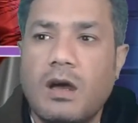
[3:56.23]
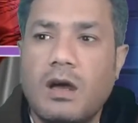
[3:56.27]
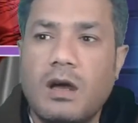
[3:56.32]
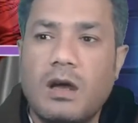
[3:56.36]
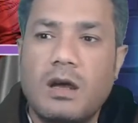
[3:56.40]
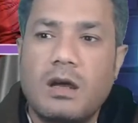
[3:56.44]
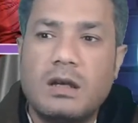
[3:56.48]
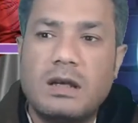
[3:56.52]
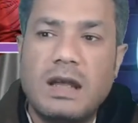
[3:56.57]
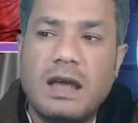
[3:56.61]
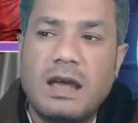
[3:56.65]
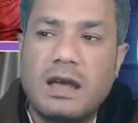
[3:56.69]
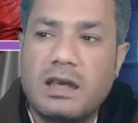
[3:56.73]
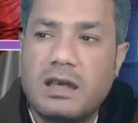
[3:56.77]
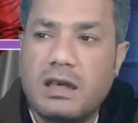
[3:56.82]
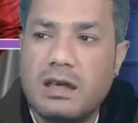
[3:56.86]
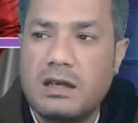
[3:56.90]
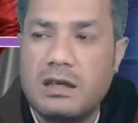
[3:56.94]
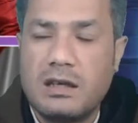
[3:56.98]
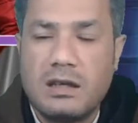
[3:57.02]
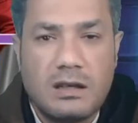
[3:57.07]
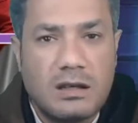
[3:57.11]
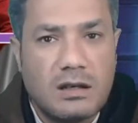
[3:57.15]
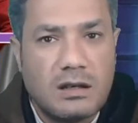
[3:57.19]
آه،
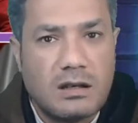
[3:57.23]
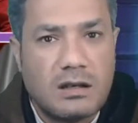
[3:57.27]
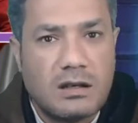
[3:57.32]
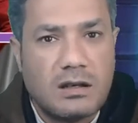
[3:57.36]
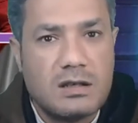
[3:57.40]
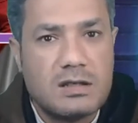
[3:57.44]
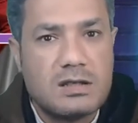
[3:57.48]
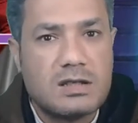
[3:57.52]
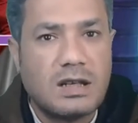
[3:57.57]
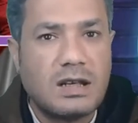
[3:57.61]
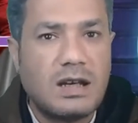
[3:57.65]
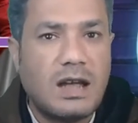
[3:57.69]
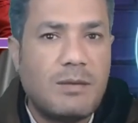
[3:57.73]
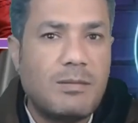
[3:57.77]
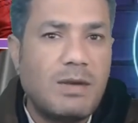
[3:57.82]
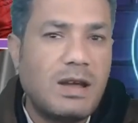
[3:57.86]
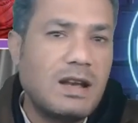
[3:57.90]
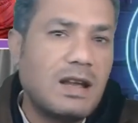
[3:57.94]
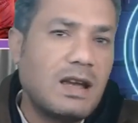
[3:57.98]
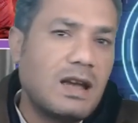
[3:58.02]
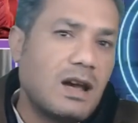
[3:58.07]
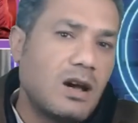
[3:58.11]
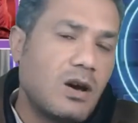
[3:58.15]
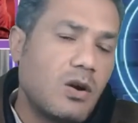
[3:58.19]
لكن القصه اللي
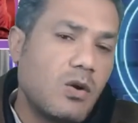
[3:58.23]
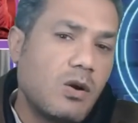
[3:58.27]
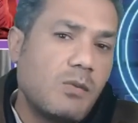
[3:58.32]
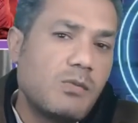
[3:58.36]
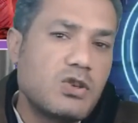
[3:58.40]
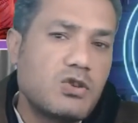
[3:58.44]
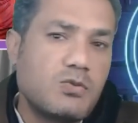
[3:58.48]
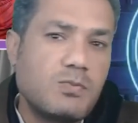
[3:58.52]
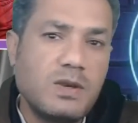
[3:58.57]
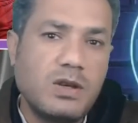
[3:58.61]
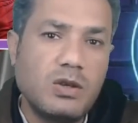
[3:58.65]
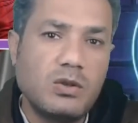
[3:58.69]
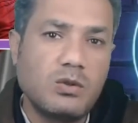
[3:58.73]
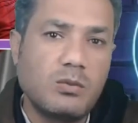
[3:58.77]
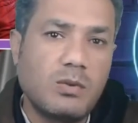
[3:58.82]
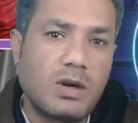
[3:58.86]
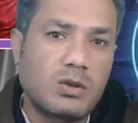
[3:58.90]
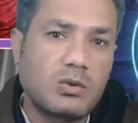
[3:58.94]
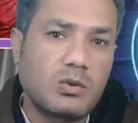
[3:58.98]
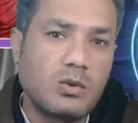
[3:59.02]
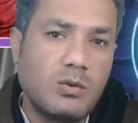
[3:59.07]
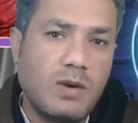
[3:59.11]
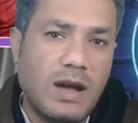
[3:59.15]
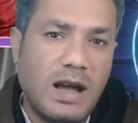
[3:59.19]
عملها هو مش بايده
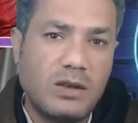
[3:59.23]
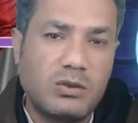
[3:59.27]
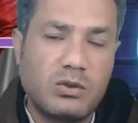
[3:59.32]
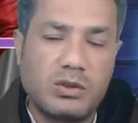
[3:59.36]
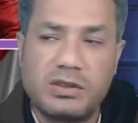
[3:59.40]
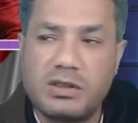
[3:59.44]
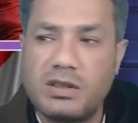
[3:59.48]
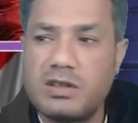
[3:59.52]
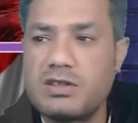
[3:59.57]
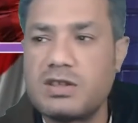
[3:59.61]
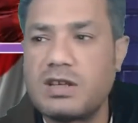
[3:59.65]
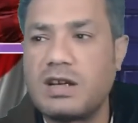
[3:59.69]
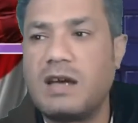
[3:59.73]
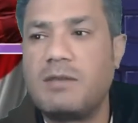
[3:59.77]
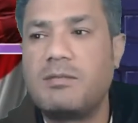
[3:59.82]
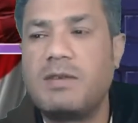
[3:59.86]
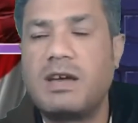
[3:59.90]
برضه لوحده القصه اللي